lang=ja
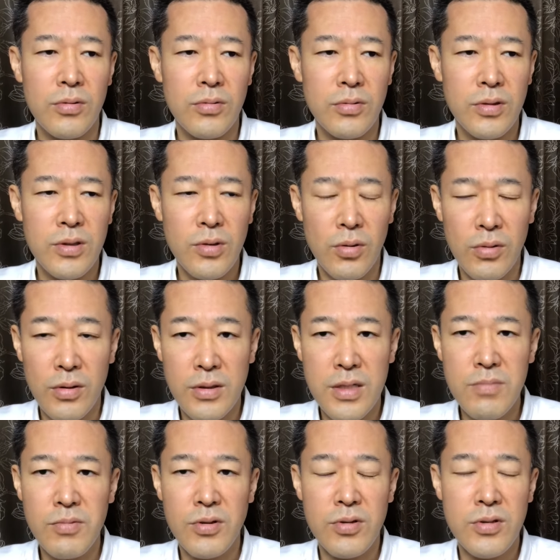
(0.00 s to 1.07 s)
を人を
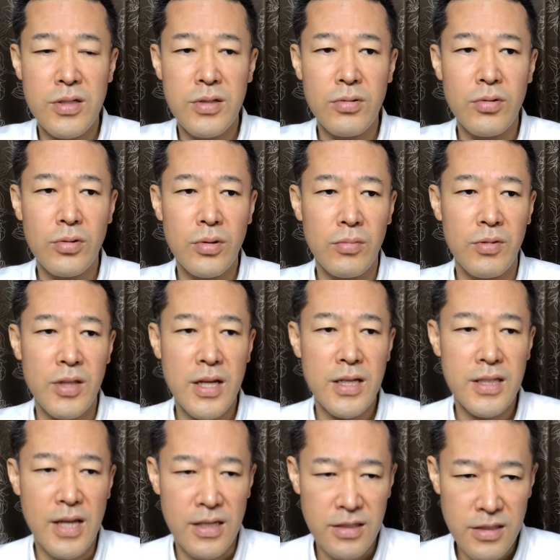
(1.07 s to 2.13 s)
人物を知ることもで
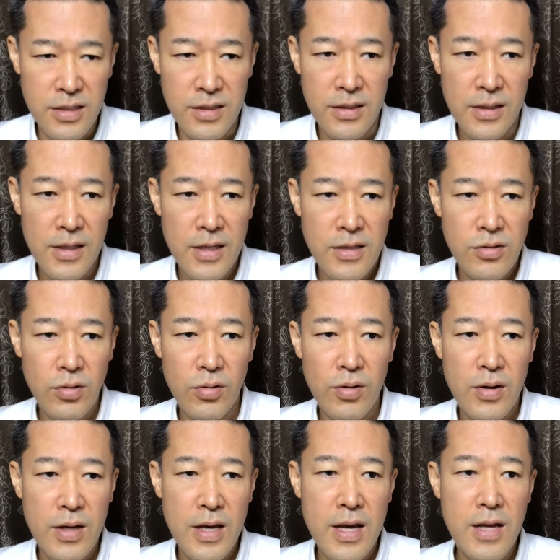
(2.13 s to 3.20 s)
きたしその
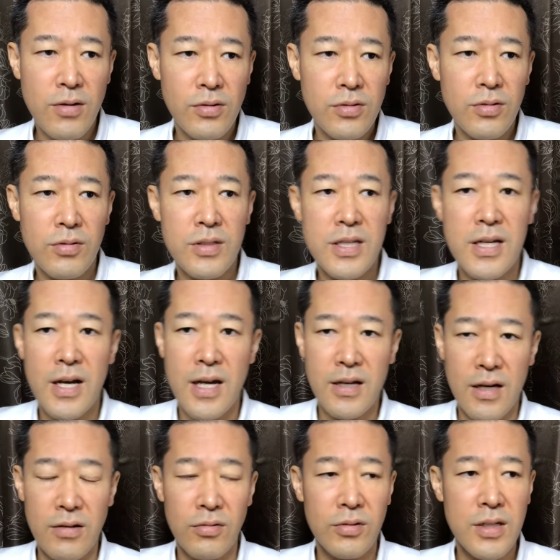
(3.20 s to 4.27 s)
絵のその世界
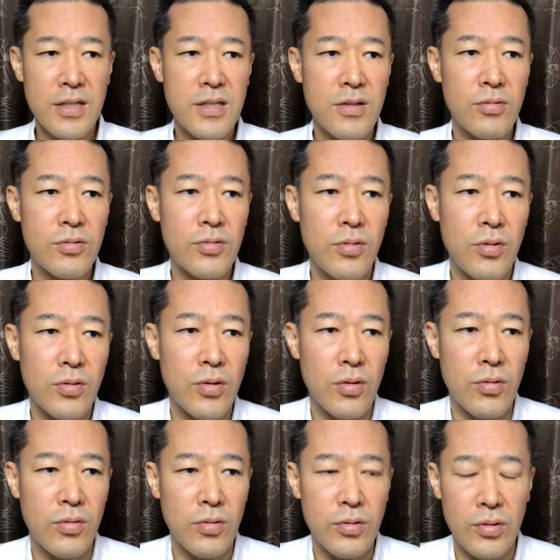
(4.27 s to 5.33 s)
観ほんでシルクロードト
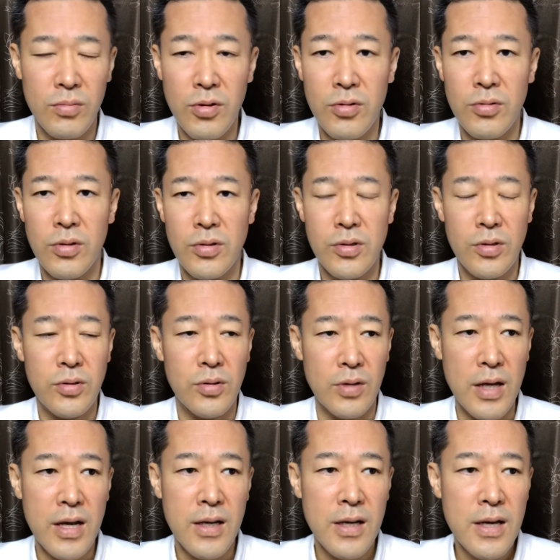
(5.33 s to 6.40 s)
のこともこうちょっと
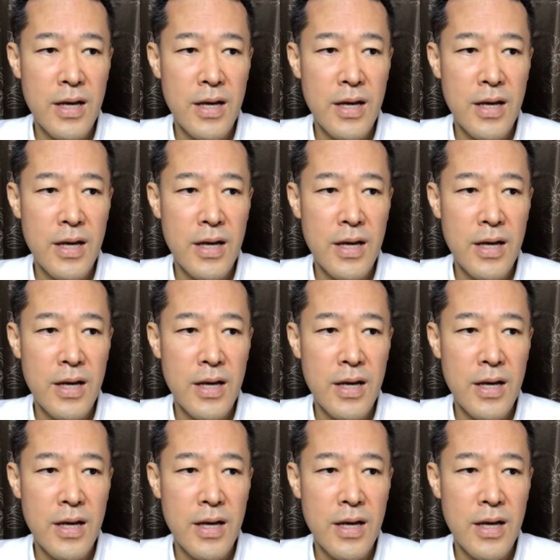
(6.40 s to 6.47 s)
ね、